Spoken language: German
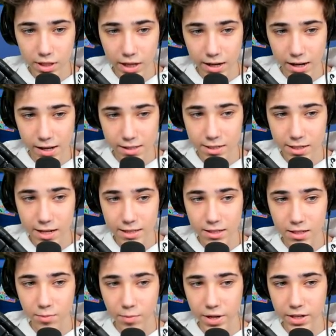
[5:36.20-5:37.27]
dann als
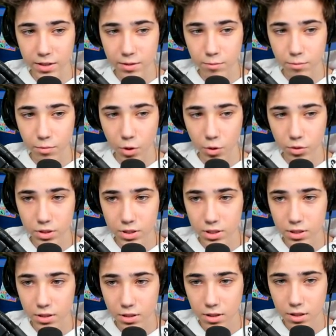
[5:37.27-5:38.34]
letztes meine
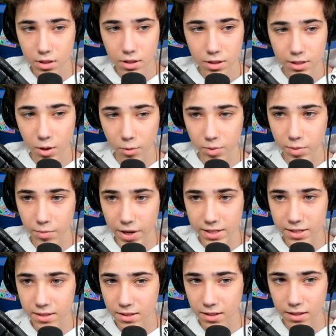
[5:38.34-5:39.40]
Emotes. Ich glaube, die
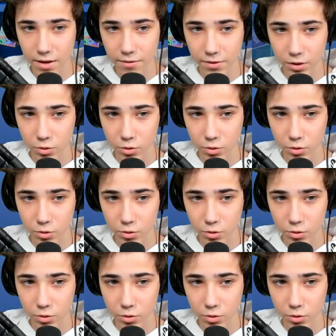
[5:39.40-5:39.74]
meisten sind einfach